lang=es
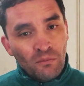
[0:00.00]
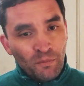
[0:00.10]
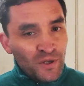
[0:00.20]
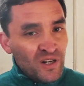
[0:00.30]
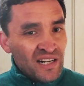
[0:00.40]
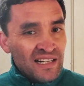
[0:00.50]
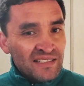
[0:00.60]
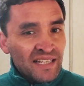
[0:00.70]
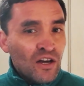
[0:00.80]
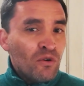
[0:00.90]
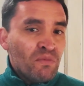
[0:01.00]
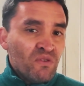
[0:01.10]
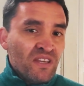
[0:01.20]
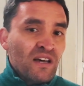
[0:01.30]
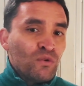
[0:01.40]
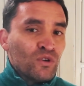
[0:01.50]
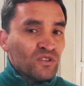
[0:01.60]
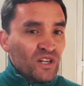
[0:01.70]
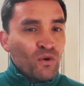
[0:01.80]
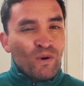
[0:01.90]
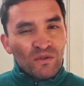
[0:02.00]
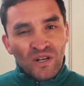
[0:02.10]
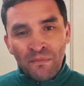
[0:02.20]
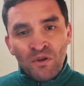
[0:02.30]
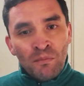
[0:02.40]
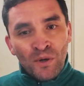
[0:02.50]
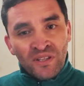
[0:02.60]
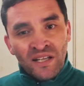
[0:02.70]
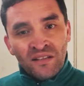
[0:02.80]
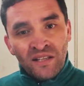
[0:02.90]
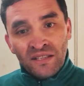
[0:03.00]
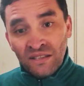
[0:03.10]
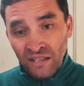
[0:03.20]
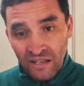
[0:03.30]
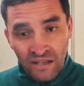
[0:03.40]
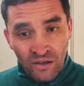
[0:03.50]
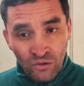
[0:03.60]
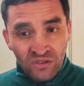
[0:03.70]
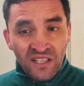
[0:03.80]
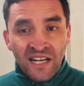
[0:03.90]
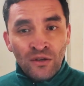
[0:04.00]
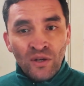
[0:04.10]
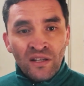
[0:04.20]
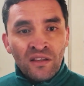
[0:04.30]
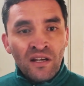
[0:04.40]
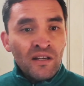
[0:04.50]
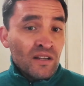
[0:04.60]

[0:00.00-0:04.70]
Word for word: pero he realizado en mi vida unos 3 o 4 cambios importantes considerando este,